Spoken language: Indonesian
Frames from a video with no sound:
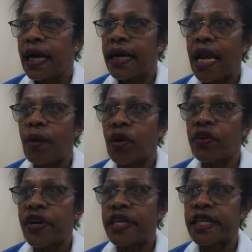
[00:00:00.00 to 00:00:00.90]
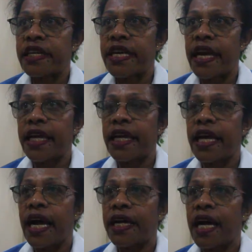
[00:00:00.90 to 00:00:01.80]
dalam konferensi kerja
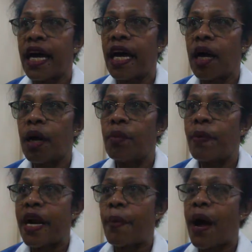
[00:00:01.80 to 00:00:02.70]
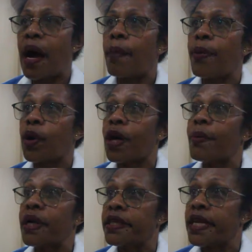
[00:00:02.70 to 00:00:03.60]
ini ada beberapa program
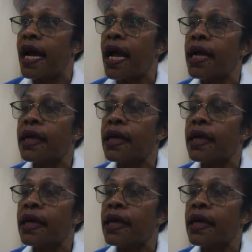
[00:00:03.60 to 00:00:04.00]
kerja